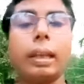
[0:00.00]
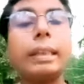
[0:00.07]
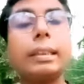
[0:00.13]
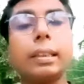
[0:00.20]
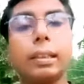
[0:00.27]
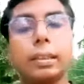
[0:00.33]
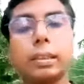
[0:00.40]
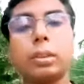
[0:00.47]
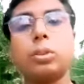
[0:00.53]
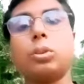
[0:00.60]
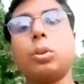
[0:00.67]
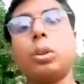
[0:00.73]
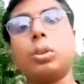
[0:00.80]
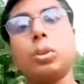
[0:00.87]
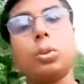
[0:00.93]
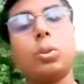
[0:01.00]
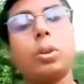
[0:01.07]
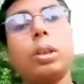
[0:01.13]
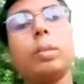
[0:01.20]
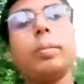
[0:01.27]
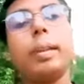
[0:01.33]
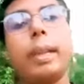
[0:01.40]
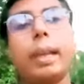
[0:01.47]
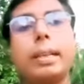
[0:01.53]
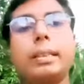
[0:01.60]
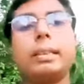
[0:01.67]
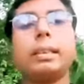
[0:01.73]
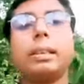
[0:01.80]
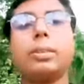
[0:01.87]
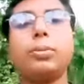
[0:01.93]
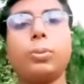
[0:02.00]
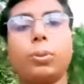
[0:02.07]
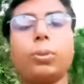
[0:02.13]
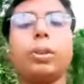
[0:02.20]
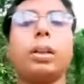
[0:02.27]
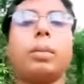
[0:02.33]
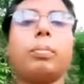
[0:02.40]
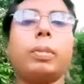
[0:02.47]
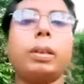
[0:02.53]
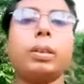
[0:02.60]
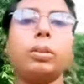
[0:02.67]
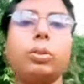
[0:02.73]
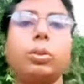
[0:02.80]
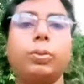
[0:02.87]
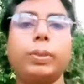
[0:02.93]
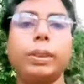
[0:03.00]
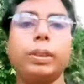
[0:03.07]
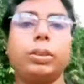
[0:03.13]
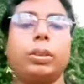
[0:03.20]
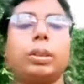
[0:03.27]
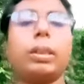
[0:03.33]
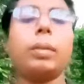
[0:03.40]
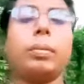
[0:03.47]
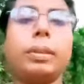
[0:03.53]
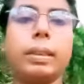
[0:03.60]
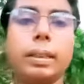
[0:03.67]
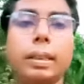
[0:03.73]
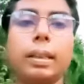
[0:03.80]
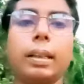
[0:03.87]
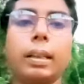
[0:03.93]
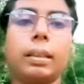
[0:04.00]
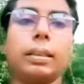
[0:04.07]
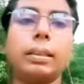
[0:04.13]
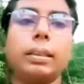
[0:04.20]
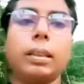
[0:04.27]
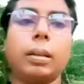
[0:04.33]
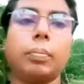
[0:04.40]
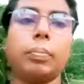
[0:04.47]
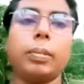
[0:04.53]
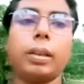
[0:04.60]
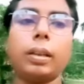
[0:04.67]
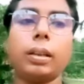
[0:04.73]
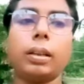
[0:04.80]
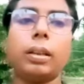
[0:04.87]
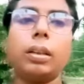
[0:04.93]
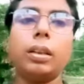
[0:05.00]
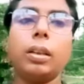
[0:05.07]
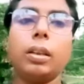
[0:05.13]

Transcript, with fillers: এইচআরের সাথে যোগাযোগ করে নেবেন এইচআরের ফোন নাম্বার কিন্তু ভিডিওতে আমি দিয়ে রাখছি আপনারা